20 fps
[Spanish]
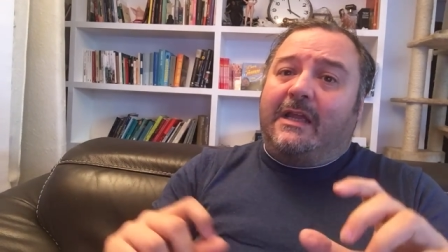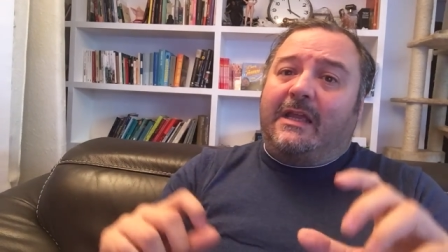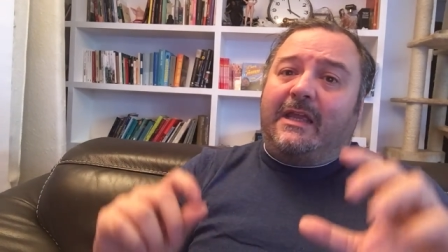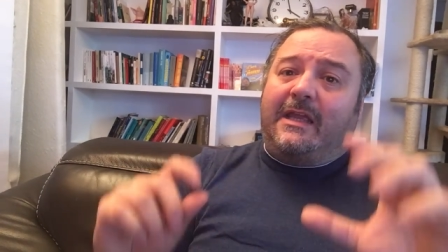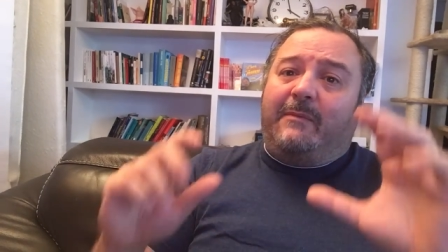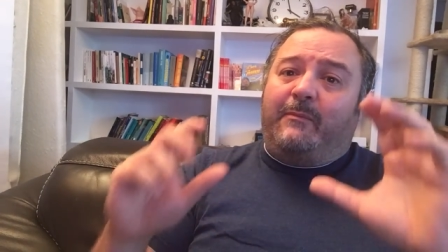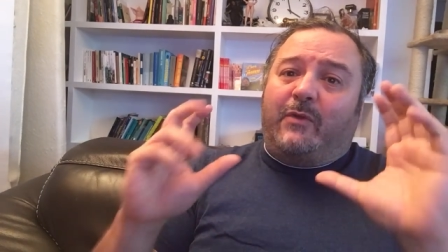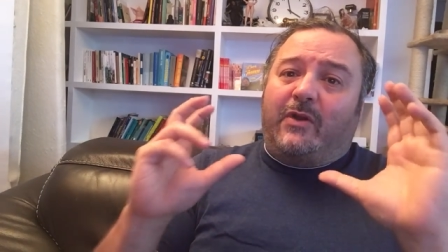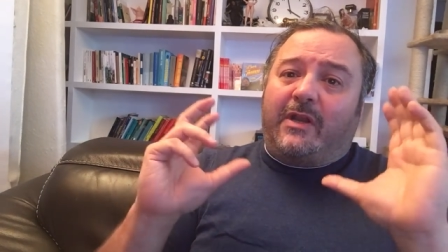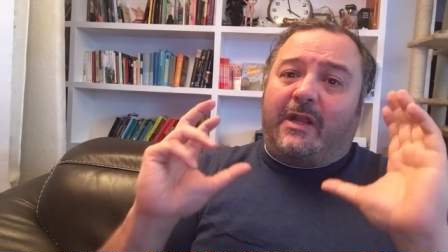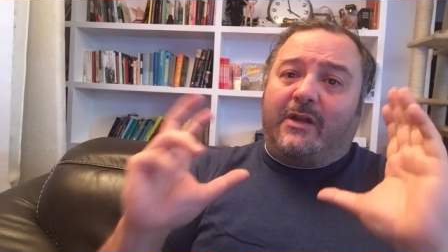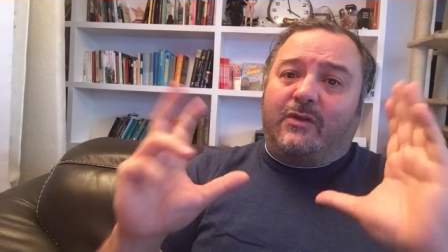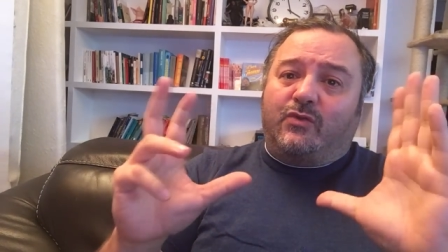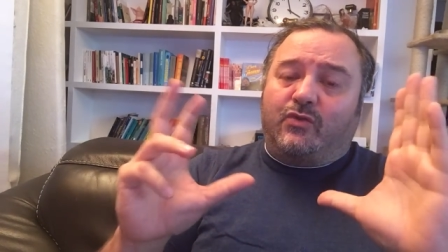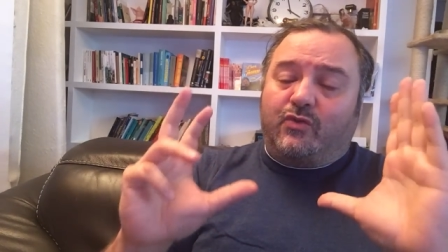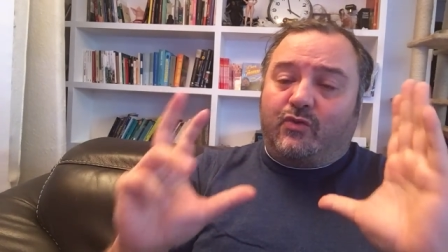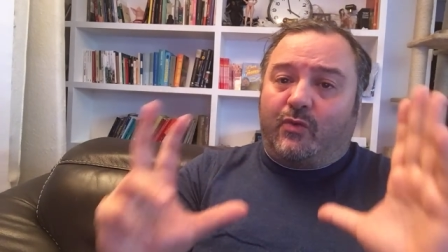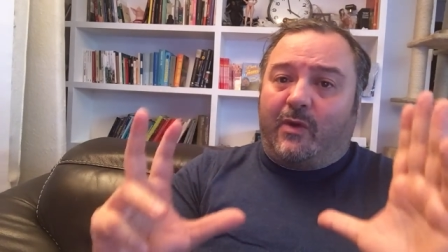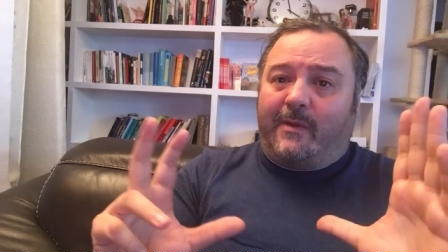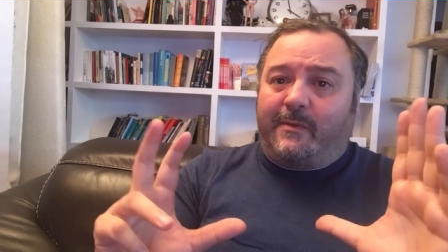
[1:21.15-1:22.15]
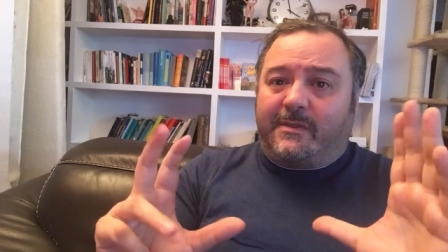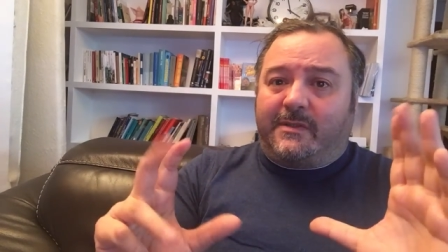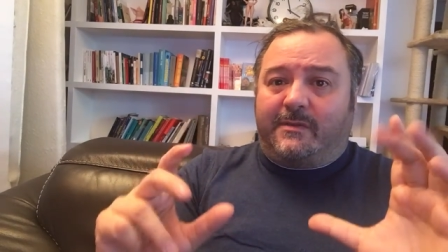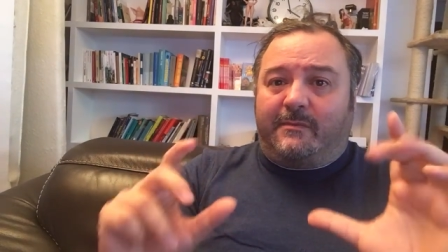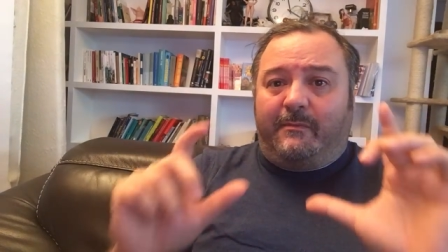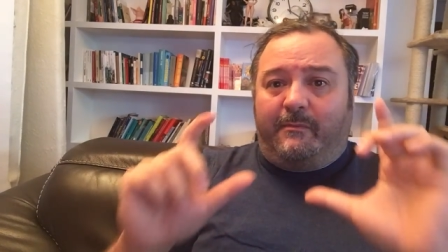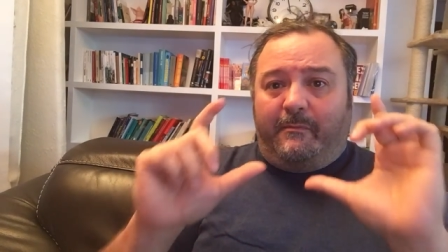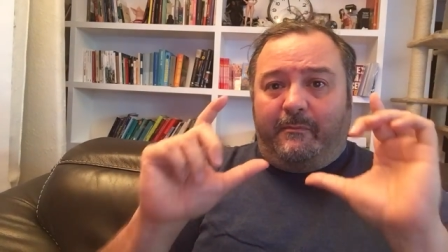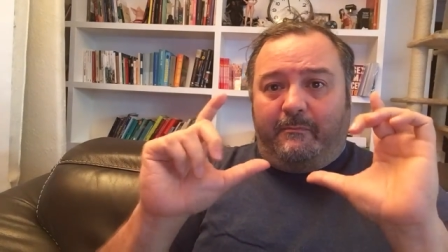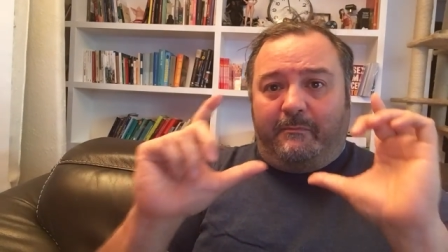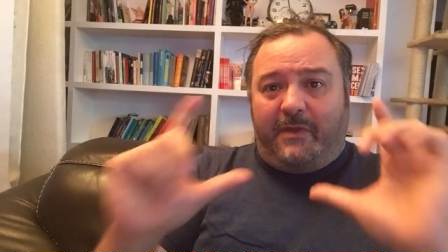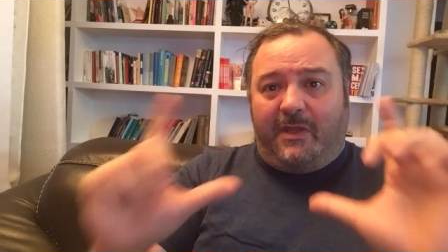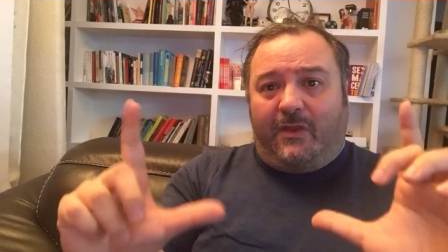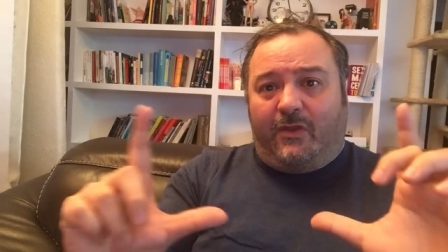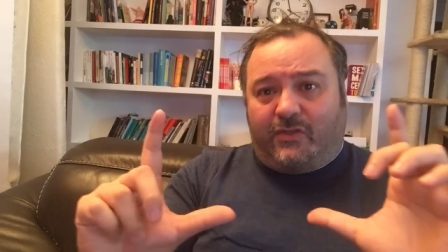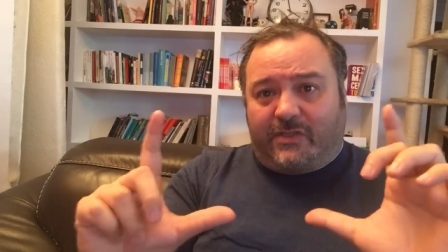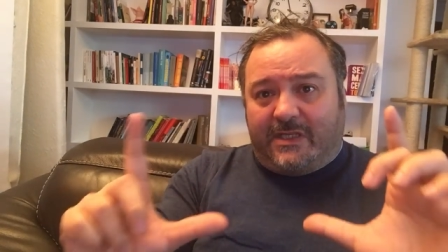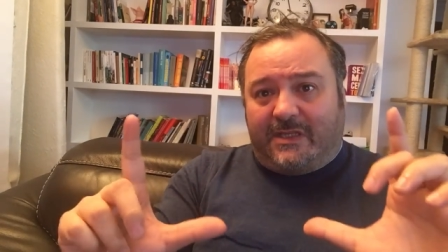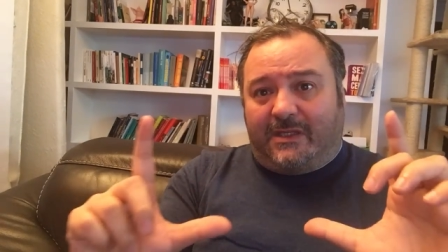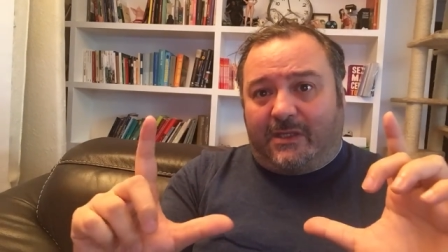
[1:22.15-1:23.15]
y ponían en sus webs
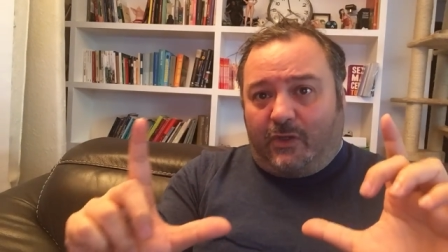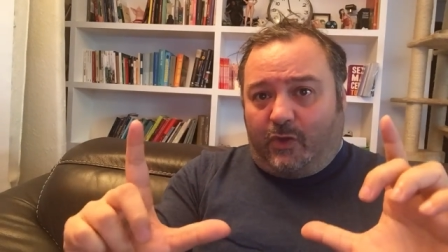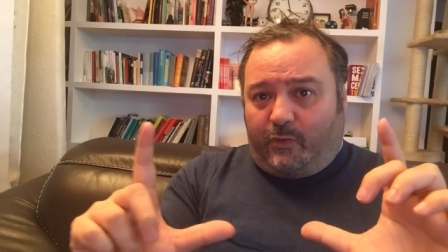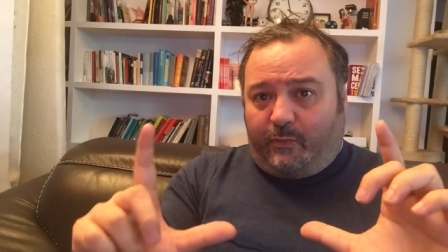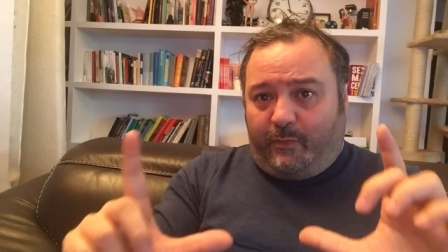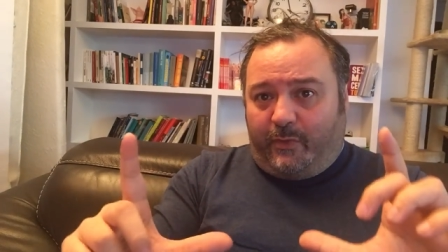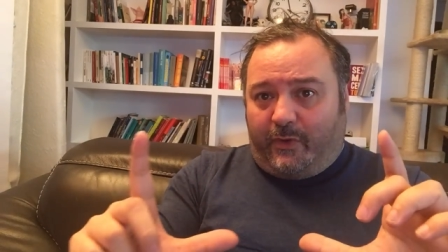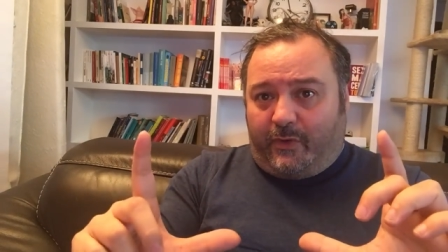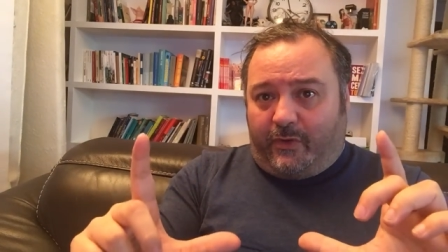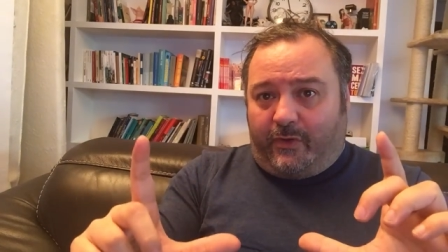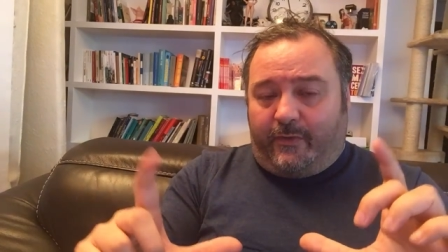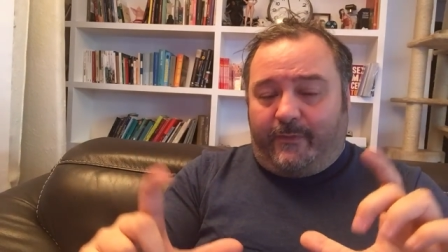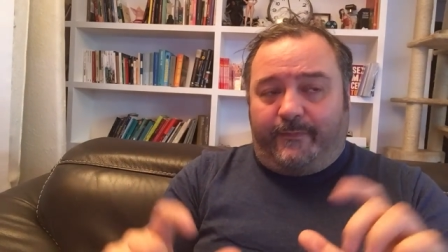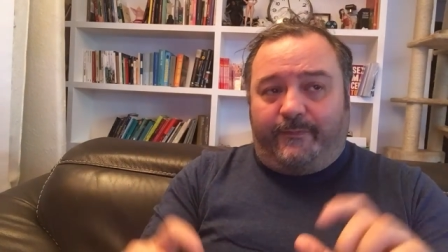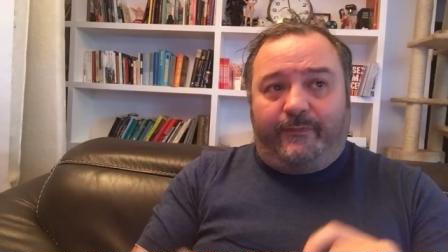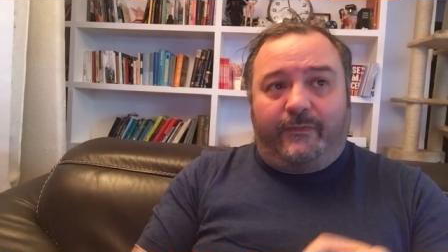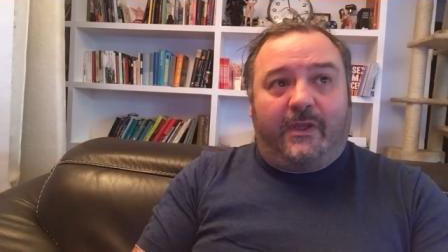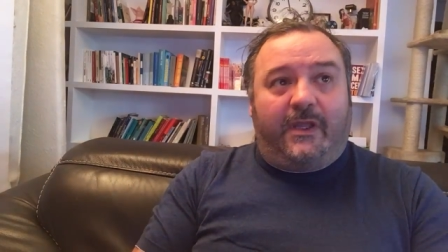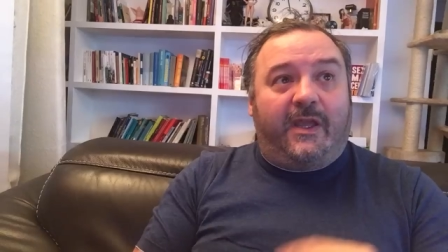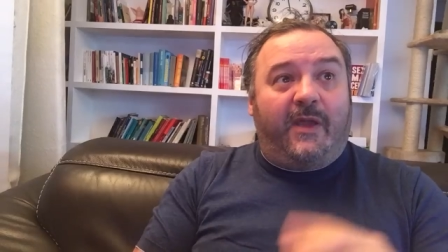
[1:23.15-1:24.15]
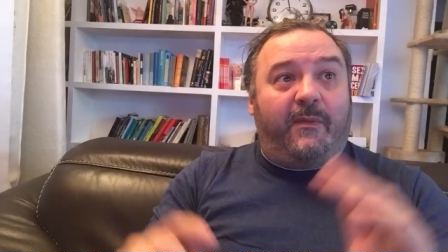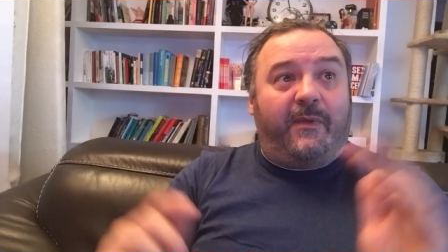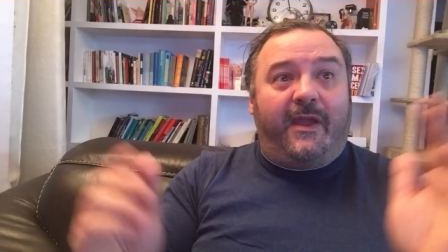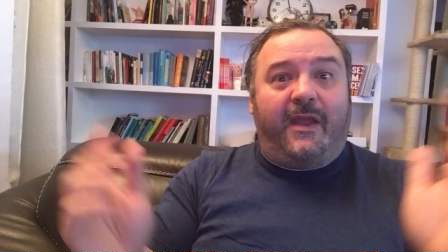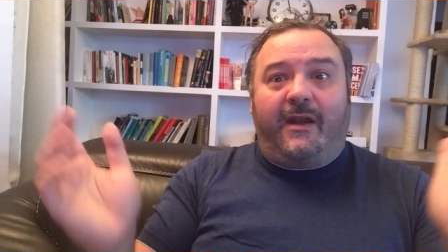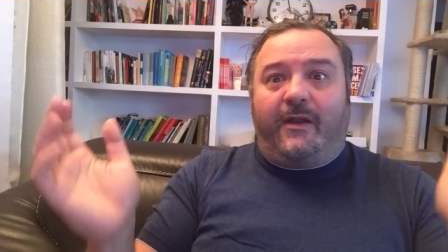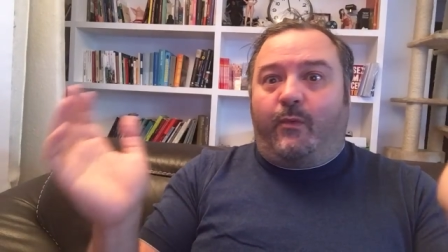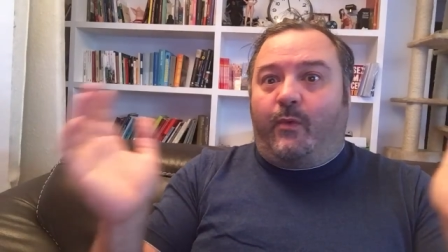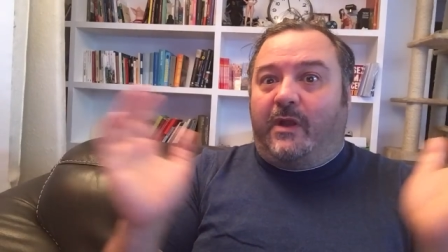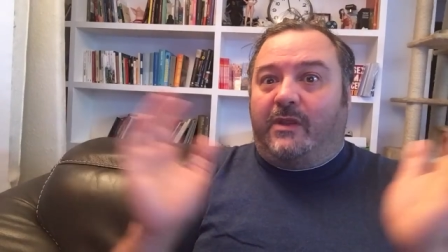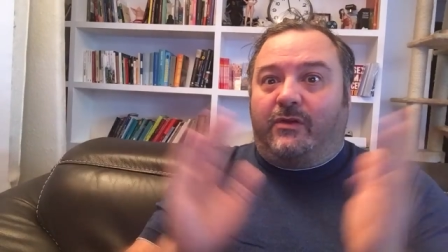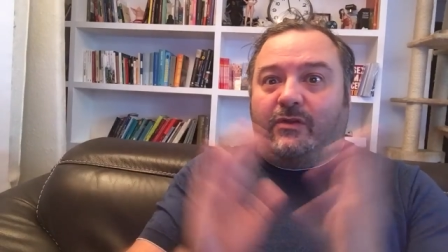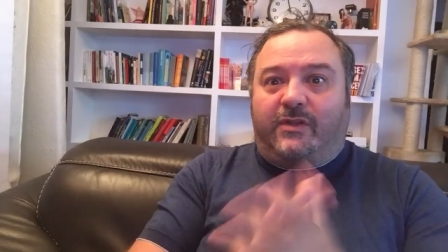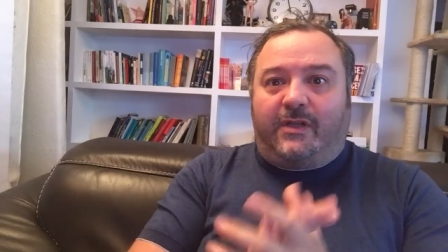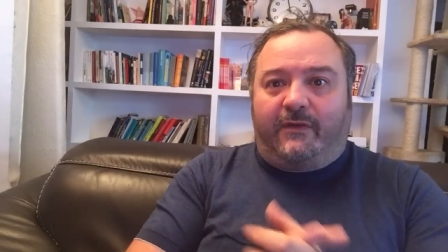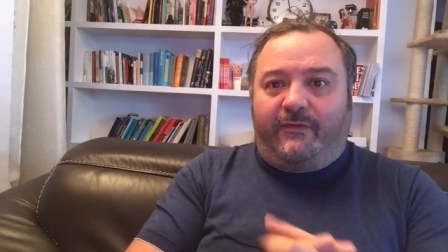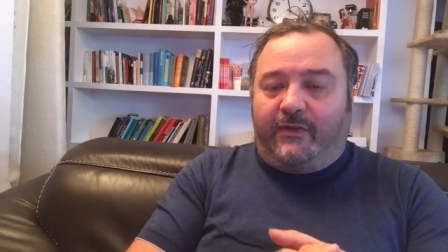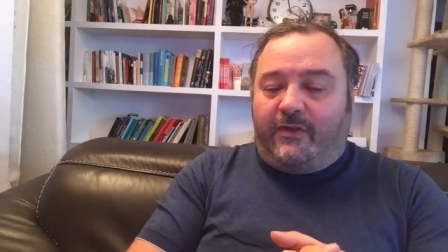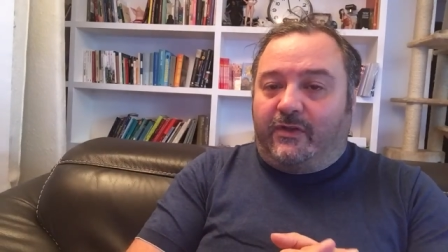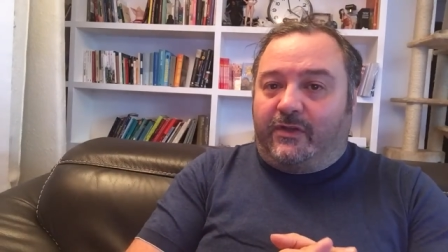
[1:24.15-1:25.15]
vídeos enteros porno qué bien, cuánto
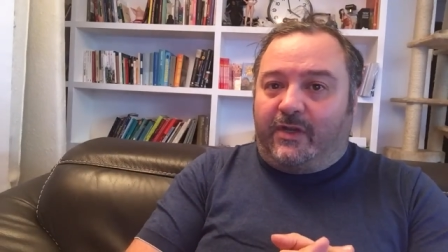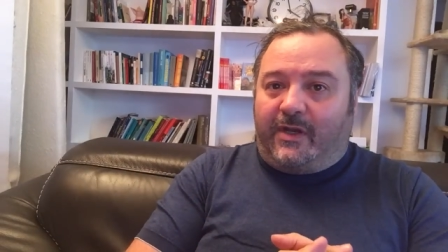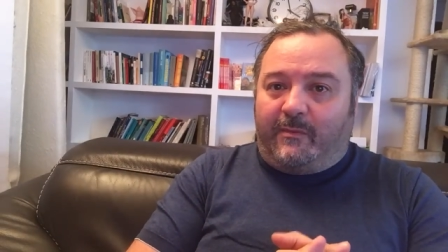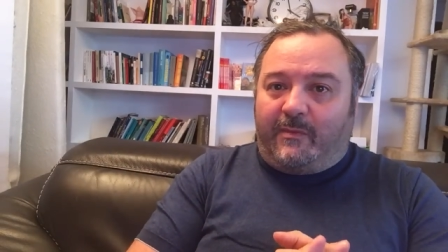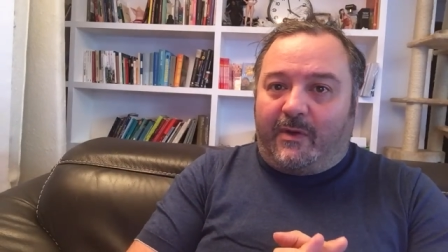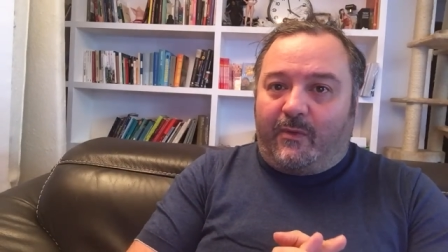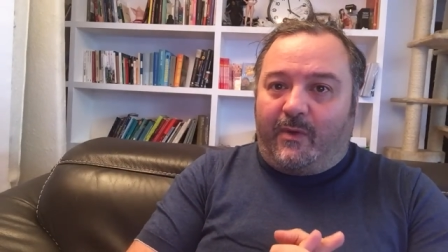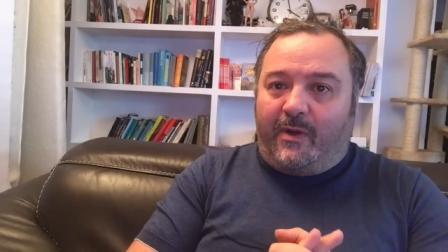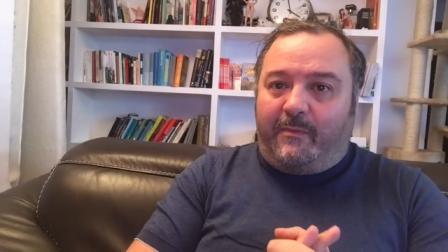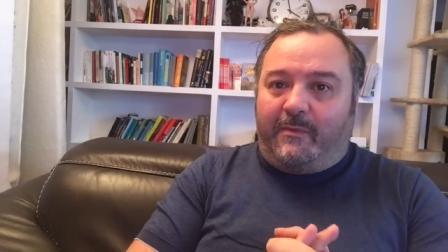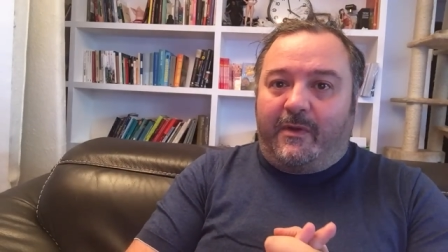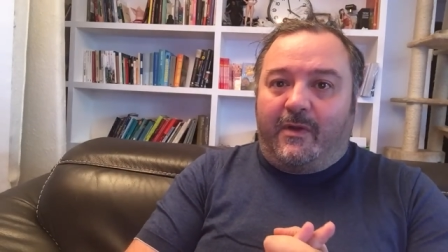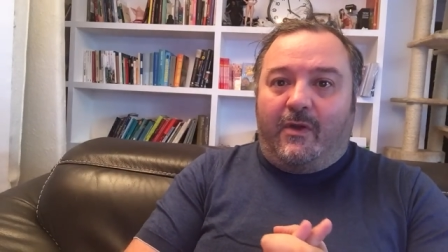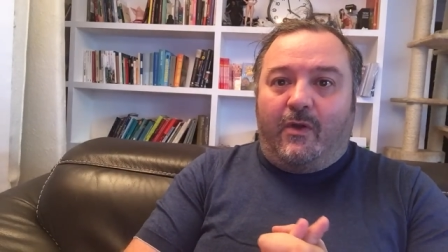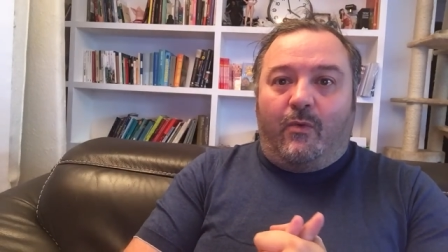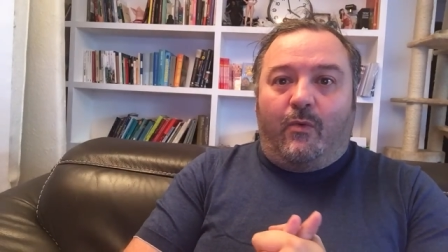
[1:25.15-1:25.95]
tráfico tiene mi web.